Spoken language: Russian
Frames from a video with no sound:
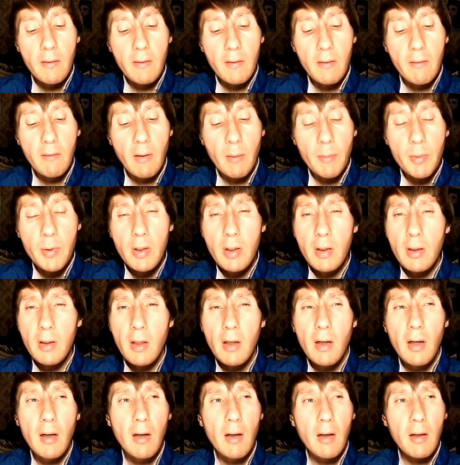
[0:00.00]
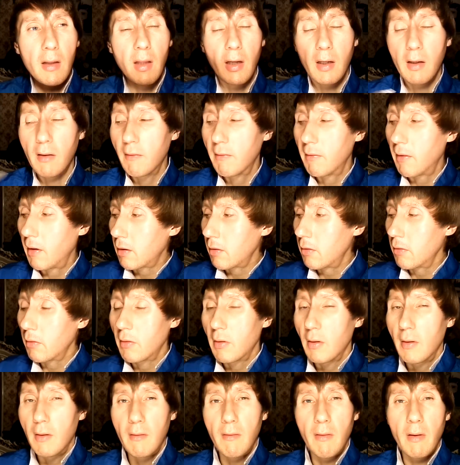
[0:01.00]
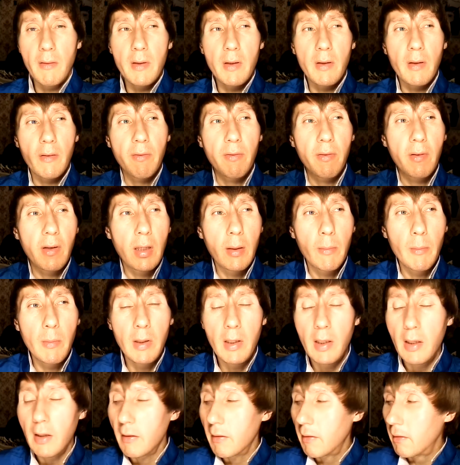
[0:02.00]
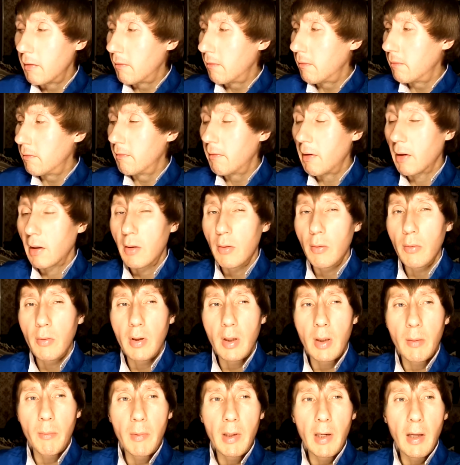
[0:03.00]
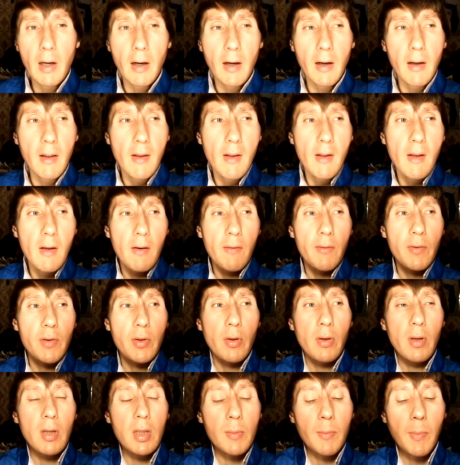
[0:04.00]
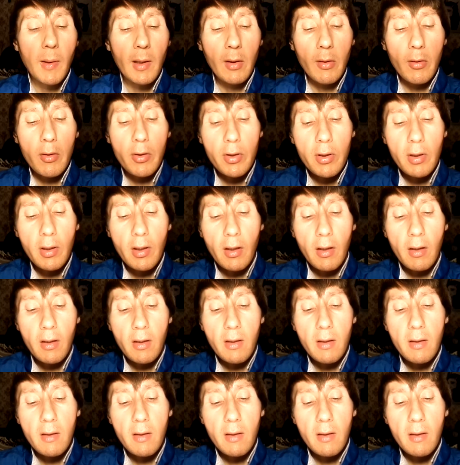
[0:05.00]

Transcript: Вообще на, на, вокруг, в Кремле, вокруг Кремля все расположено